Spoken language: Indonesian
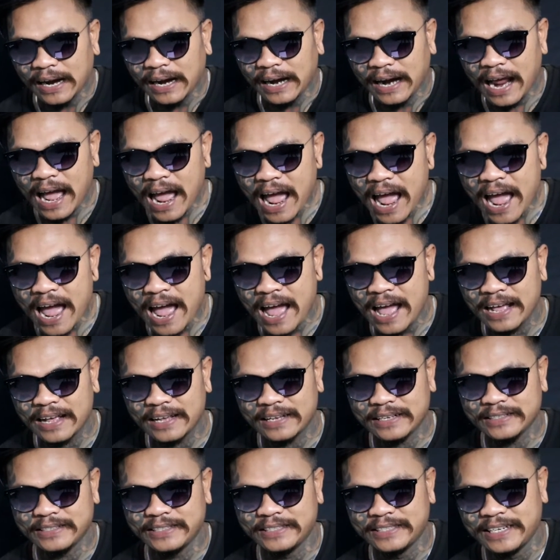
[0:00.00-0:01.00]
Nah,
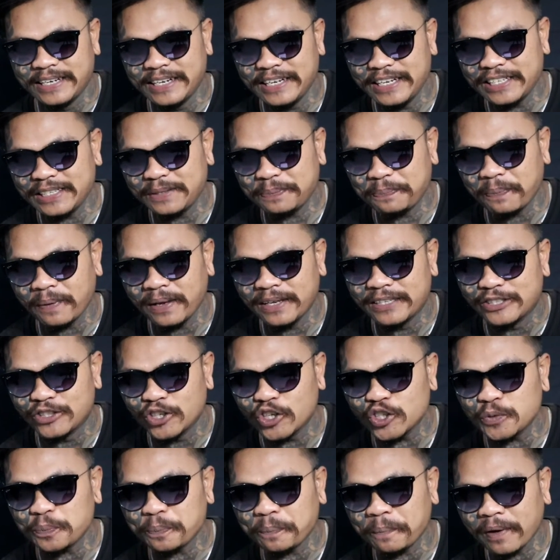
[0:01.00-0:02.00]
jenis
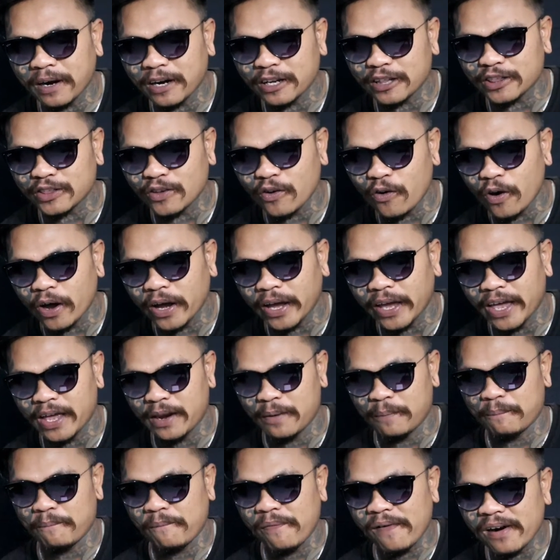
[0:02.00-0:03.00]
pencot perto
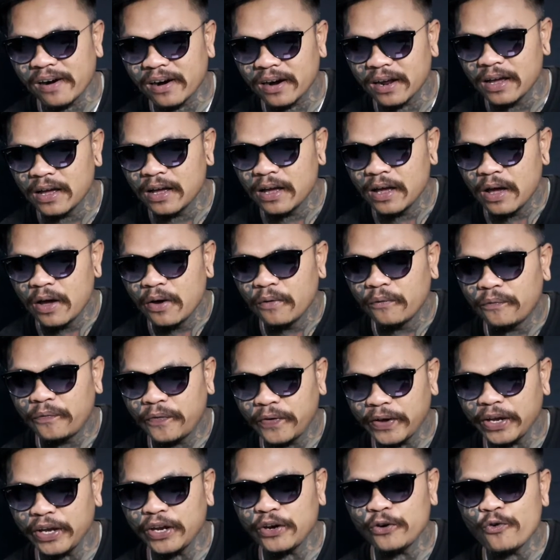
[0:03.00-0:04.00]
per
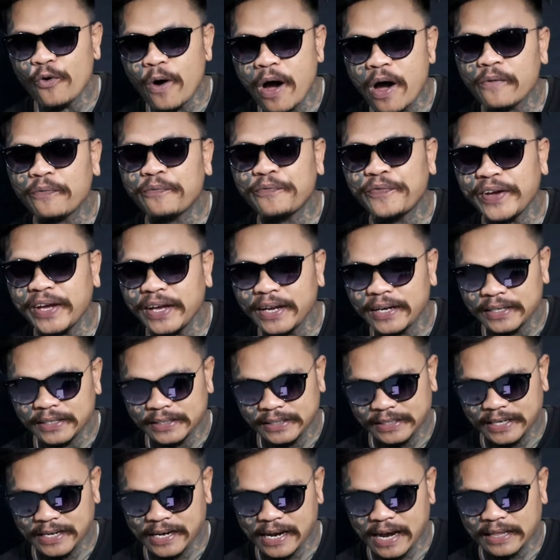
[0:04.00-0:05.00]
V2V
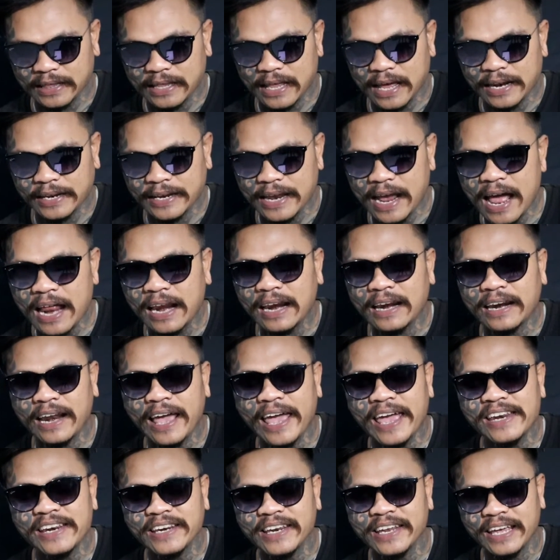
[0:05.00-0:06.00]
singkatannya
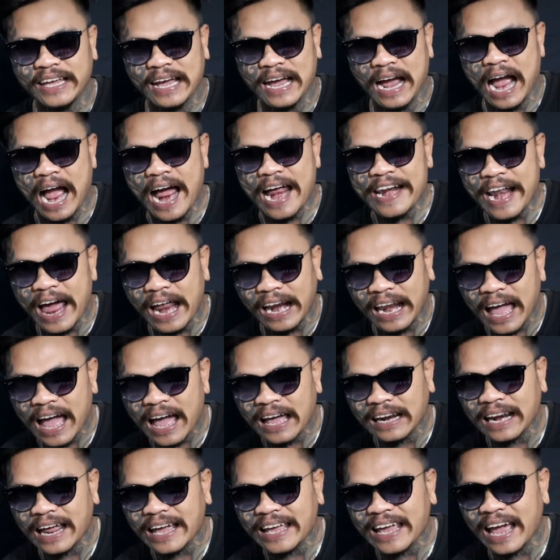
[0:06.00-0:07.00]
lending
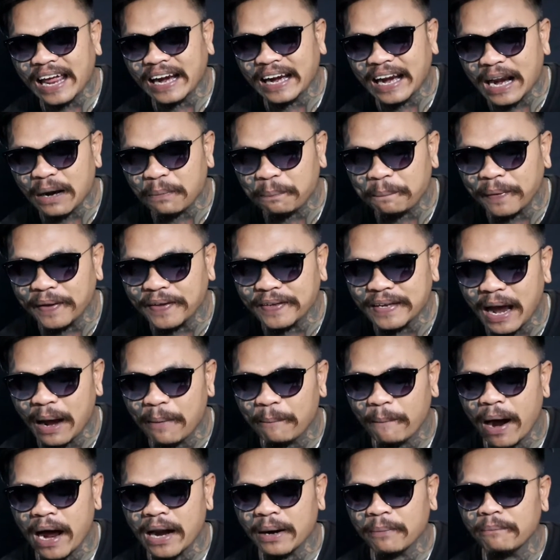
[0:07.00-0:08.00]
adalah layanan
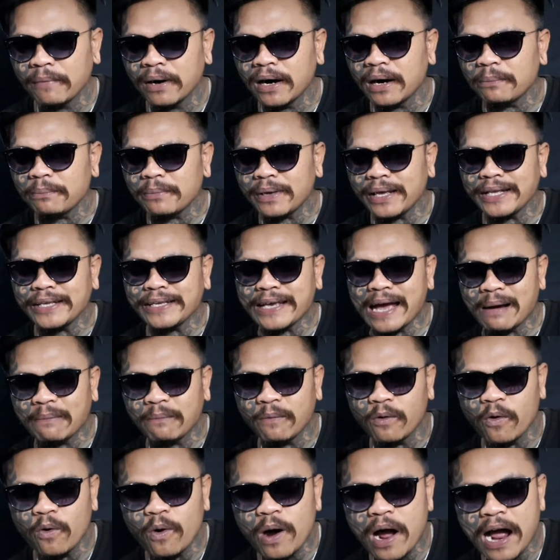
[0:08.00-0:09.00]
pinjaman
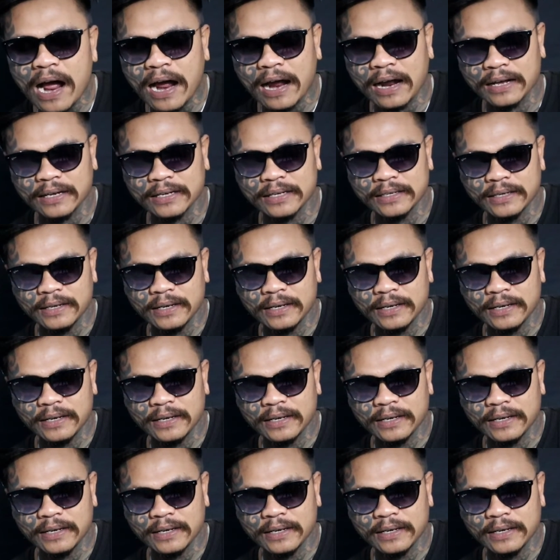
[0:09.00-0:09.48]
meminjam uang